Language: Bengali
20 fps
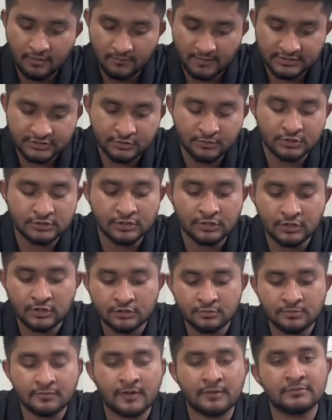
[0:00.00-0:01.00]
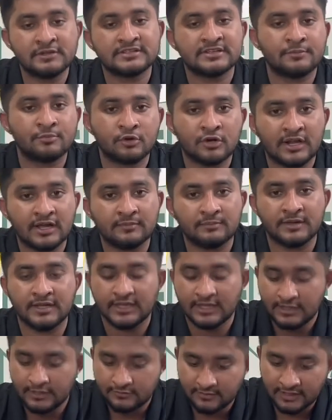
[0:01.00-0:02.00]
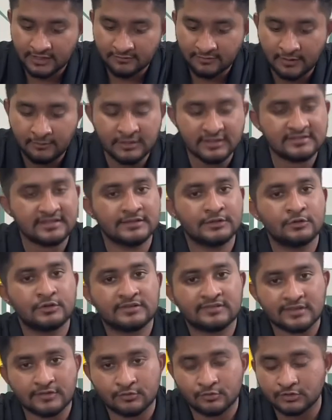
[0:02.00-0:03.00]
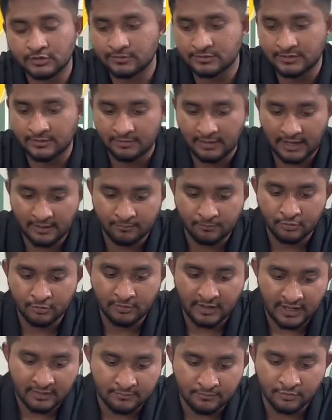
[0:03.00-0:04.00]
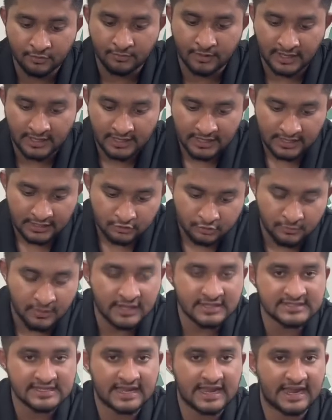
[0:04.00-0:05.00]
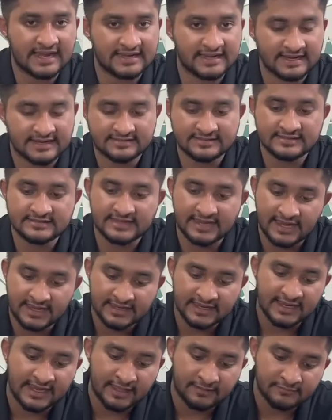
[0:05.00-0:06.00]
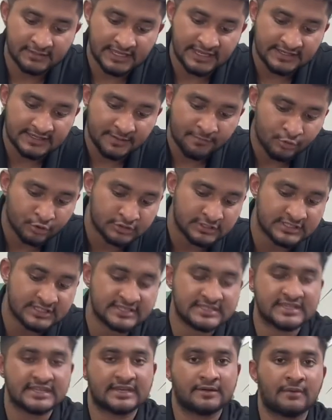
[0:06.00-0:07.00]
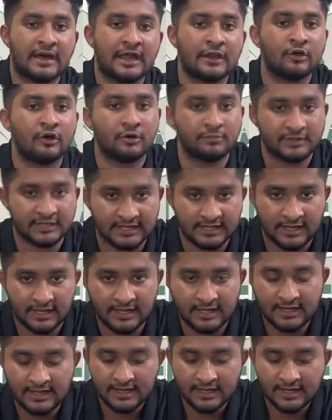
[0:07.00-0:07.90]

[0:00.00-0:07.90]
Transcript: বাস্তবতা হলে তোমার ফ্যামিলি সাপোর্ট লাগবে সেখানে ফ্যামিলির সাথে ডিসকাস করতে হবে যে আব্বু বা আম্মু বা তোমার যে গার্ডিয়ান আছে যে গার্ডিয়ান আমি এইটা পড়তে চাচ্ছি এটা ভালো হবে কিনা